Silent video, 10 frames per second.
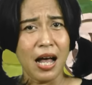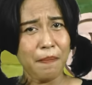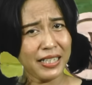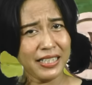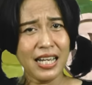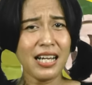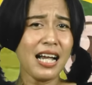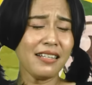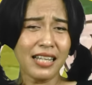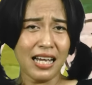Apa dia
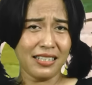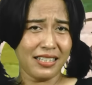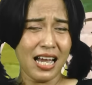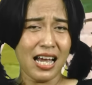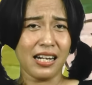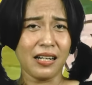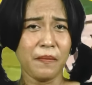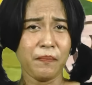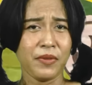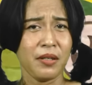nggak sadar
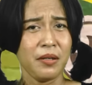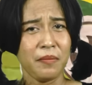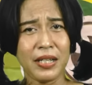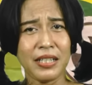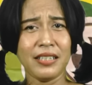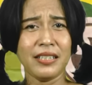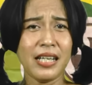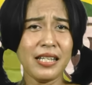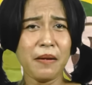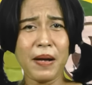
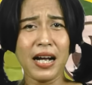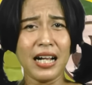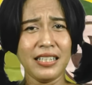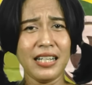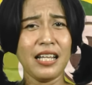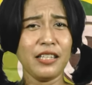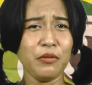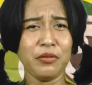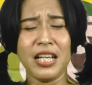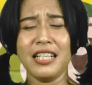Presiden yang bakal
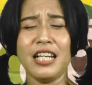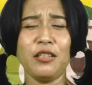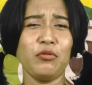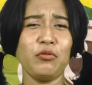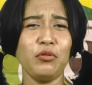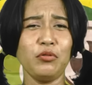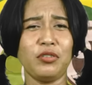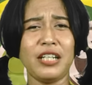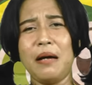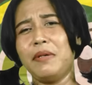dilantik usianya itu
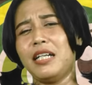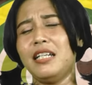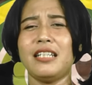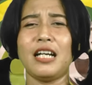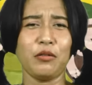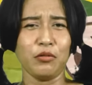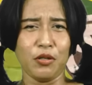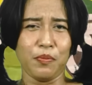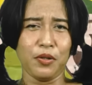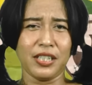sudah menginjak
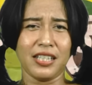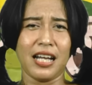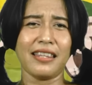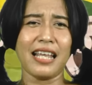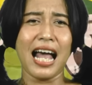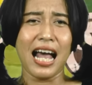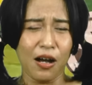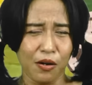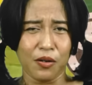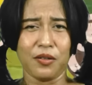73
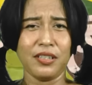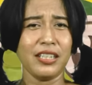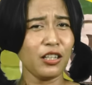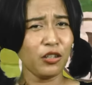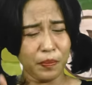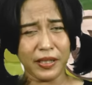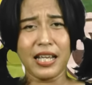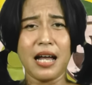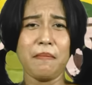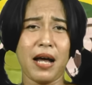tahun. Itu
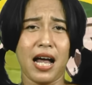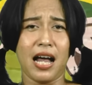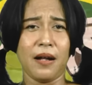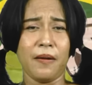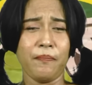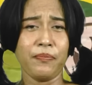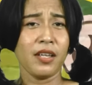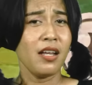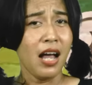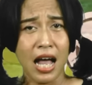pertama.
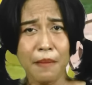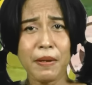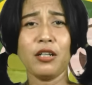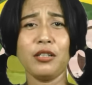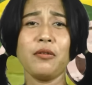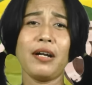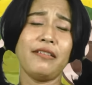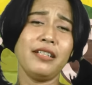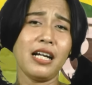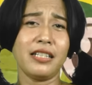Apa
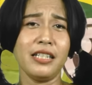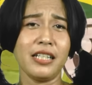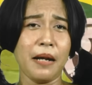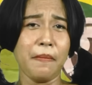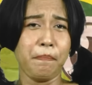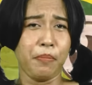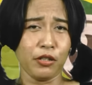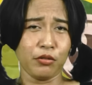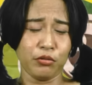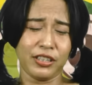konsekuensinya dengan
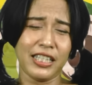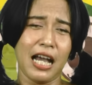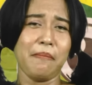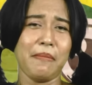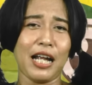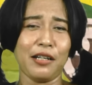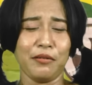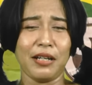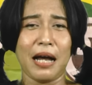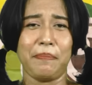bos usia
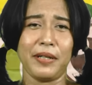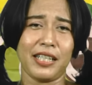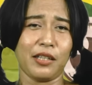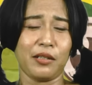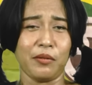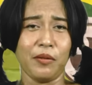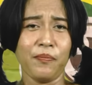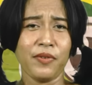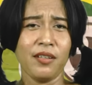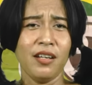manula begitu?
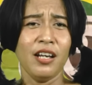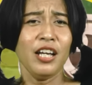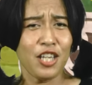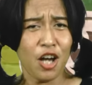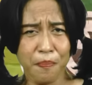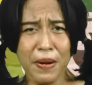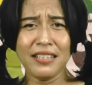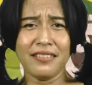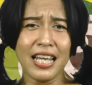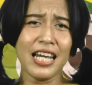Ya
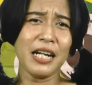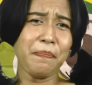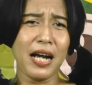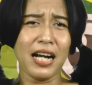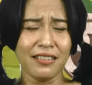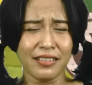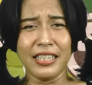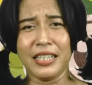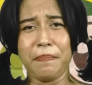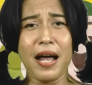ban bakal
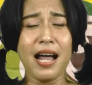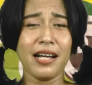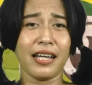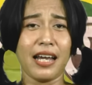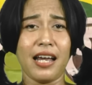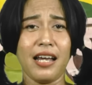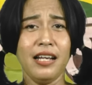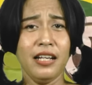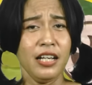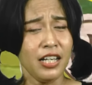sering dipakai.
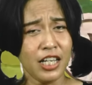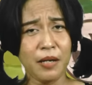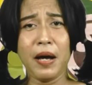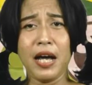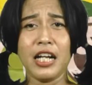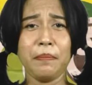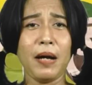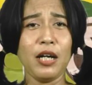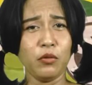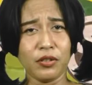Ibarat
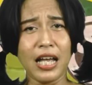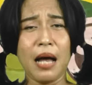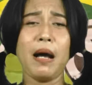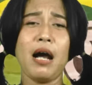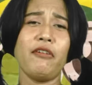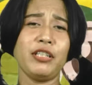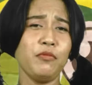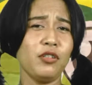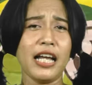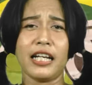ban utama wes
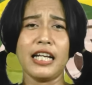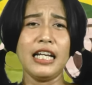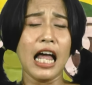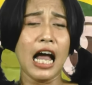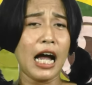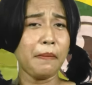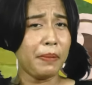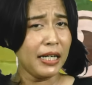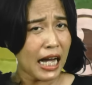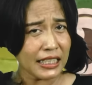mulai
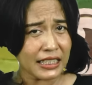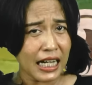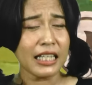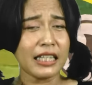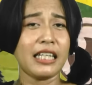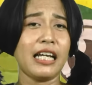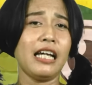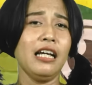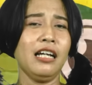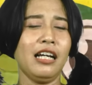kehilangan benang jahitnya,